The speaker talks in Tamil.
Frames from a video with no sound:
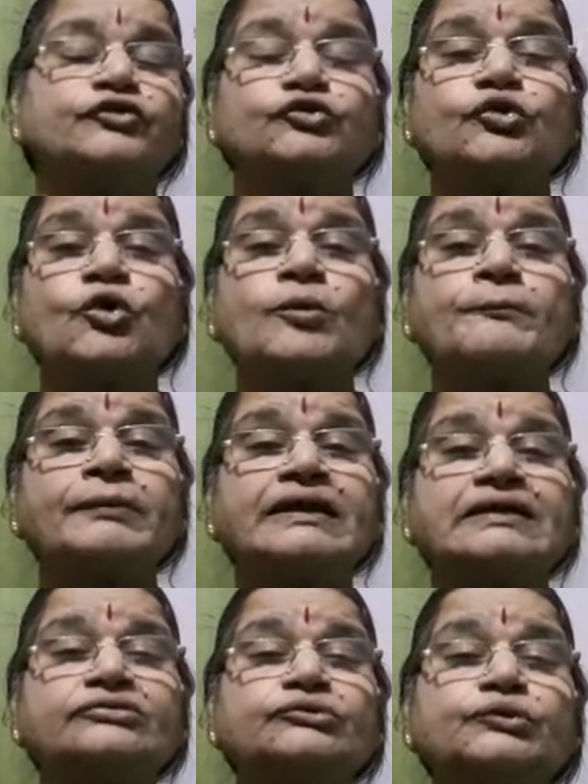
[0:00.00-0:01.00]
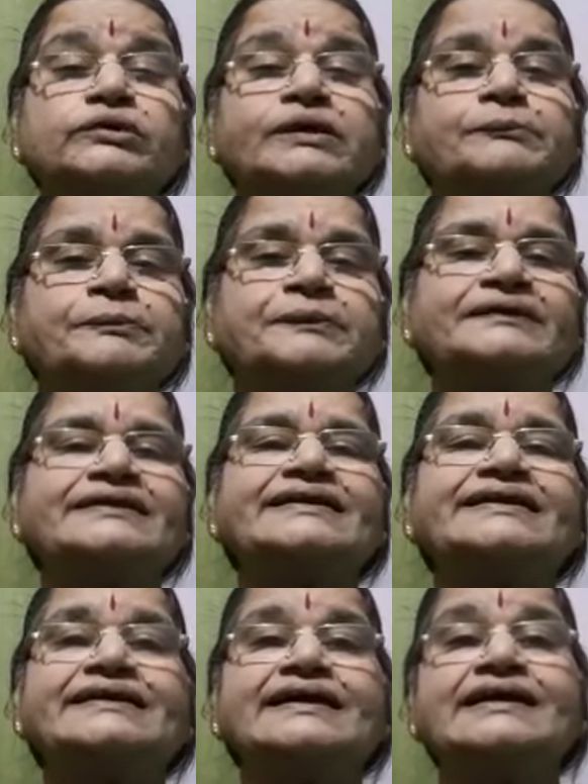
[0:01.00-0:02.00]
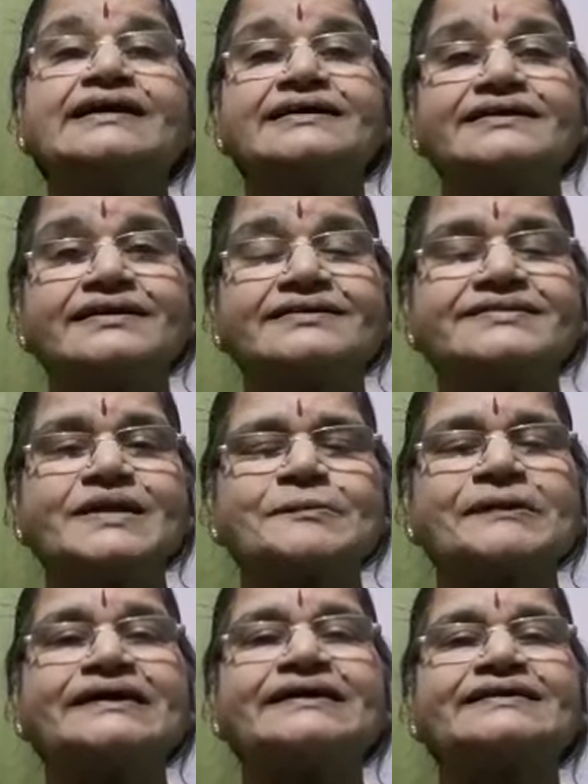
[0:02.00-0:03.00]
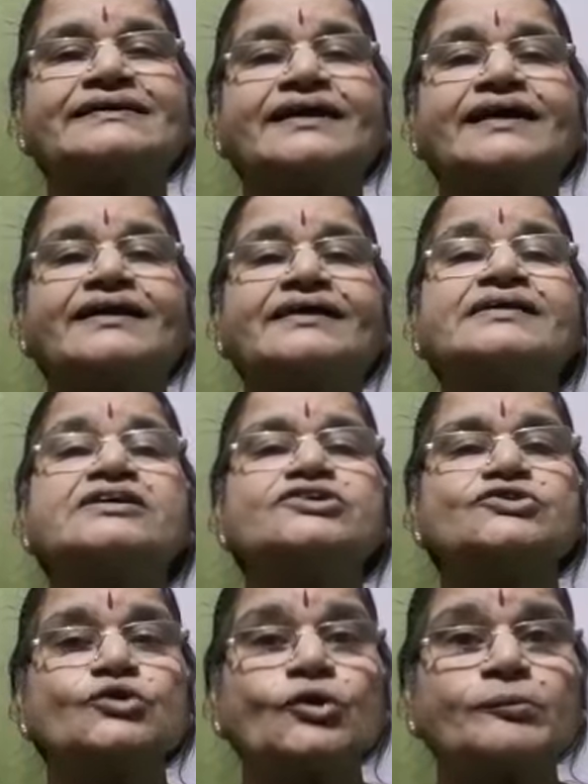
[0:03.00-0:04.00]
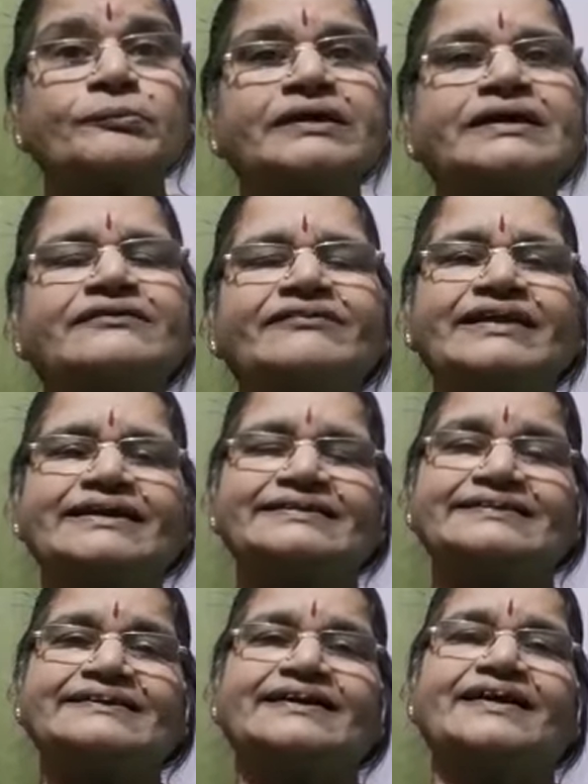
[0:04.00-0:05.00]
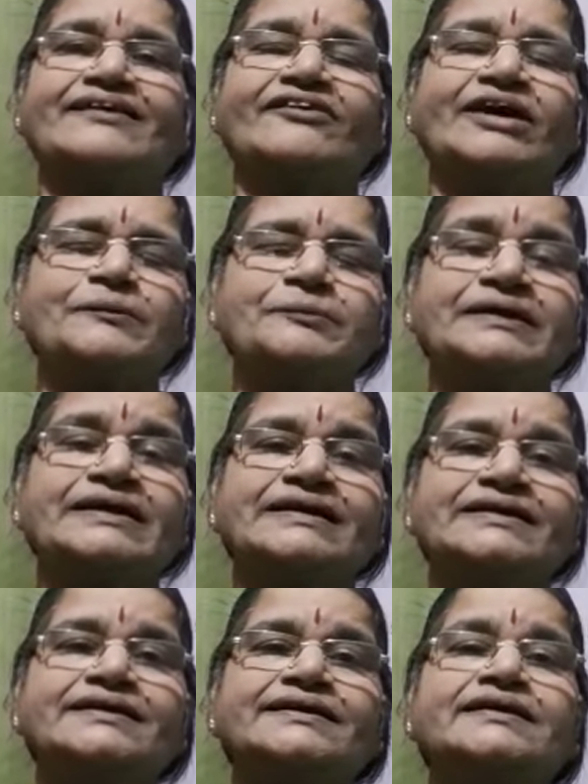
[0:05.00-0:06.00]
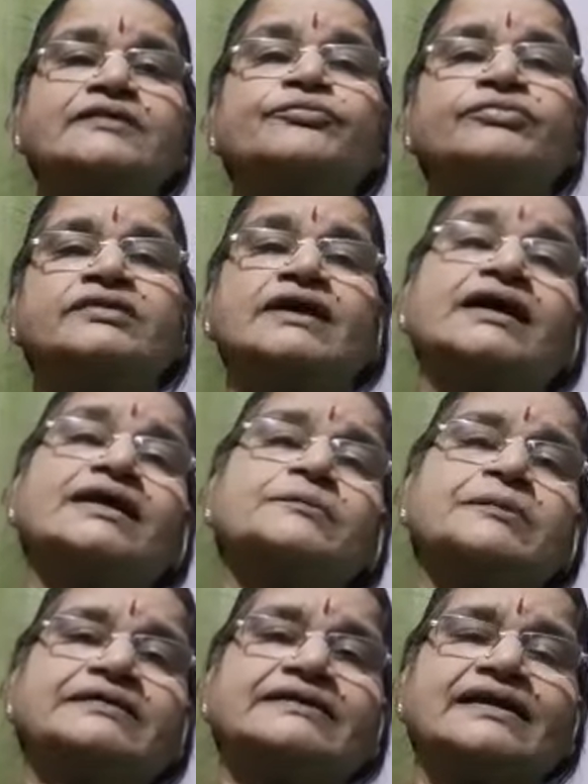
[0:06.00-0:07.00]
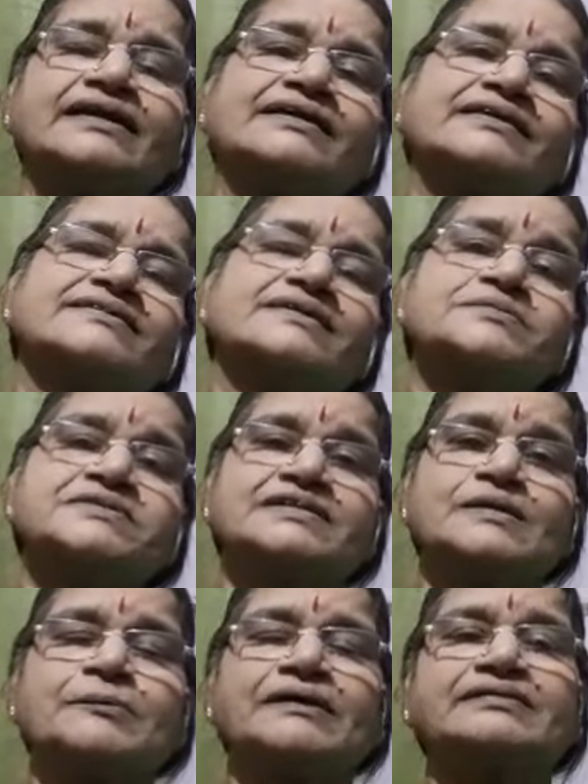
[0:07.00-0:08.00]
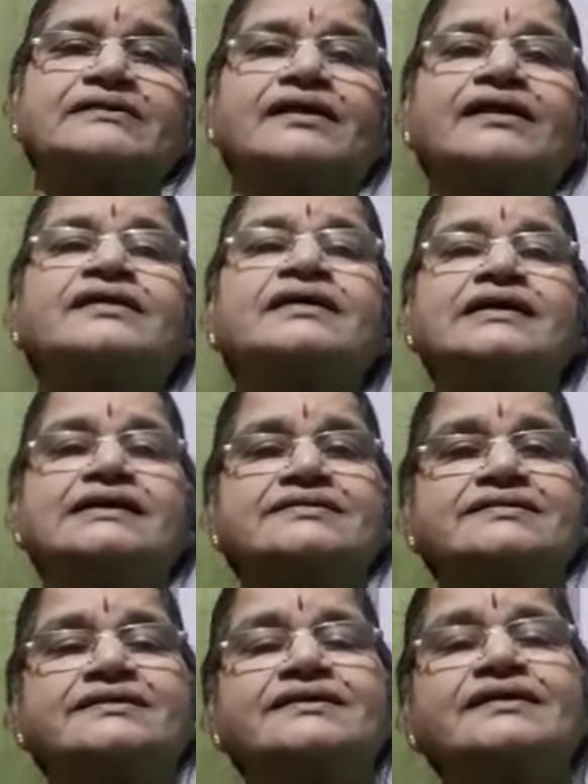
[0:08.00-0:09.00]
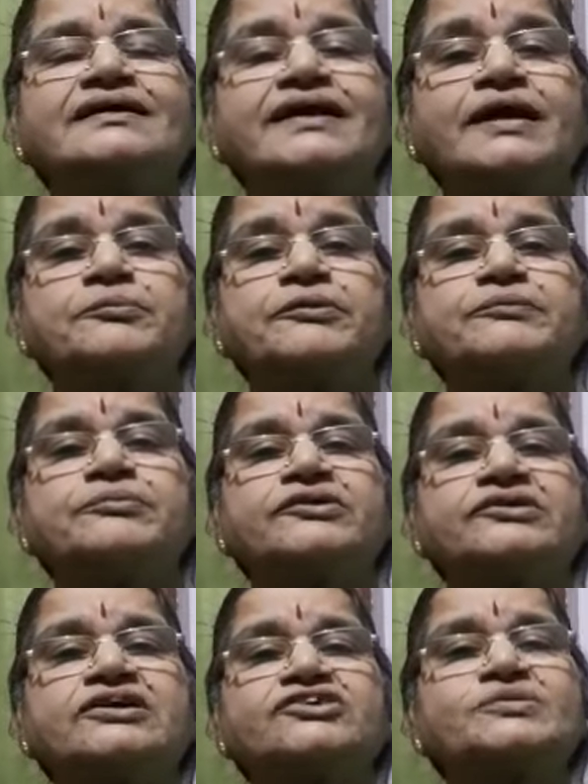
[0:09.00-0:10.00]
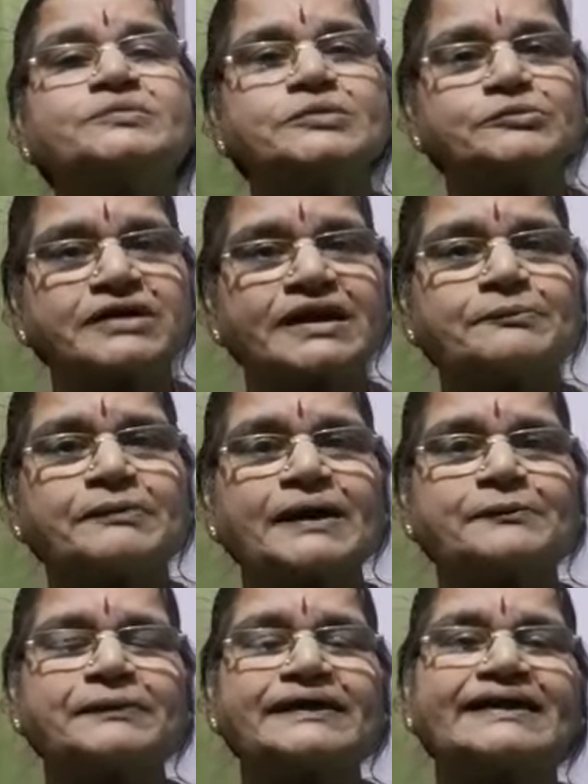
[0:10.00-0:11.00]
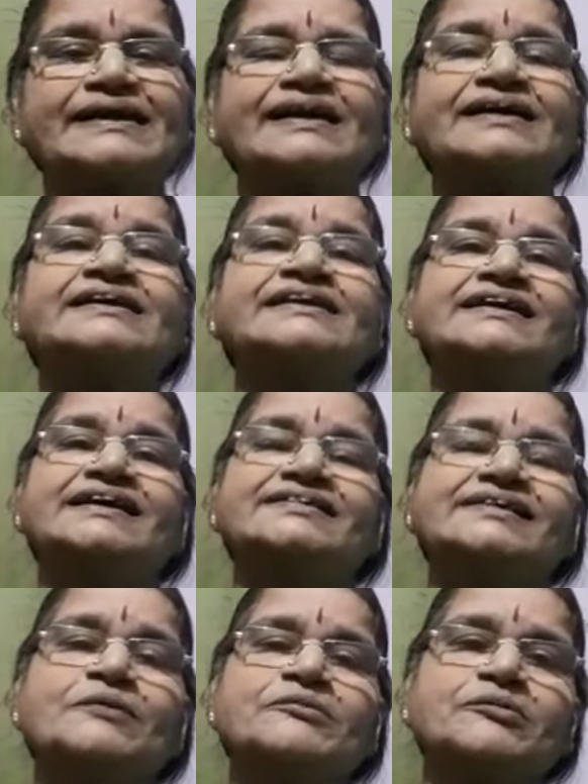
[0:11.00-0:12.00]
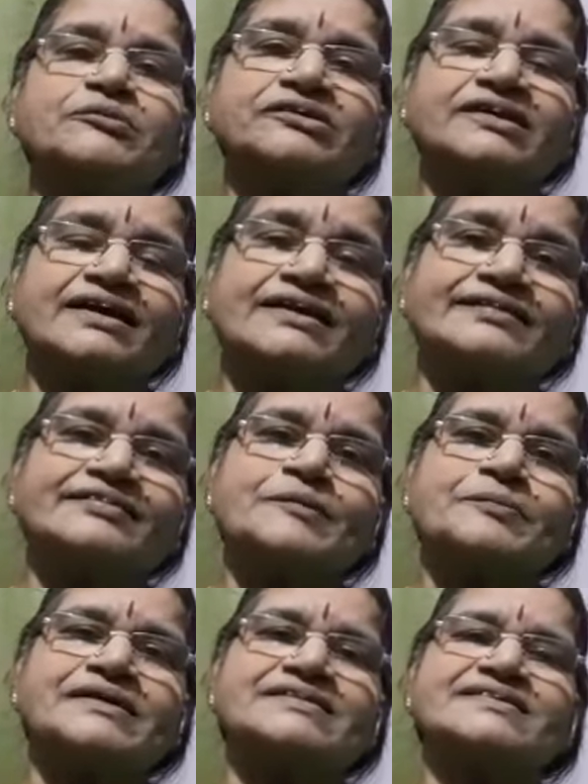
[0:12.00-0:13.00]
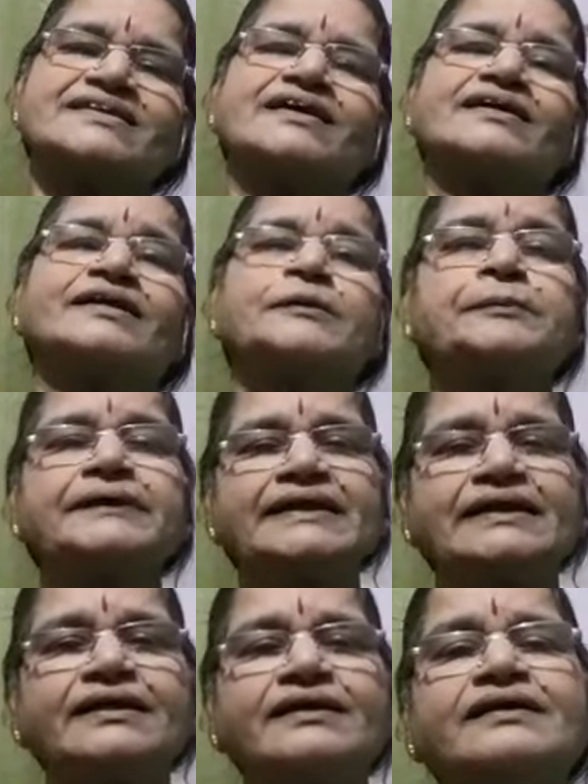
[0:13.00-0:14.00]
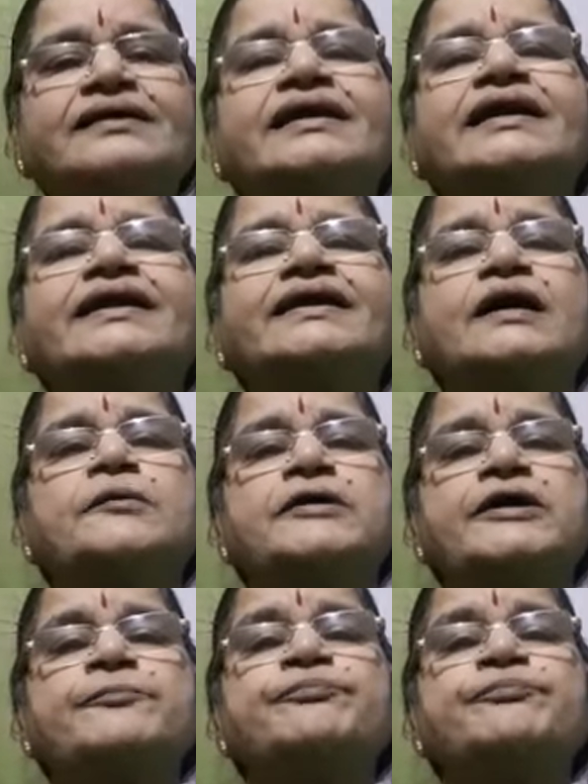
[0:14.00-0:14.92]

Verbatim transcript: சோம்பலை தூக்கி போட்டுடுங்க ராசியை பார்க்குறதுனால சோம்பல் விளையத்துக்கான வாய்ப்புகள் இருக்குது நாளைக்கு பார்த்துக்கலாம் கடைசி நிமிஷத்தில் பார்த்துக்கலாம் கடைசியில் ஏர்போர்ட் போகிறதுக்கு அஞ்சு நிமிஷம் முன்னாடி பேக் பண்ணிக்கலாம் எக்ஸாமுக்கு முத நாள் ராத்திரி படிச்சுக்கலாம் இப்படிலாம் நினைக்காம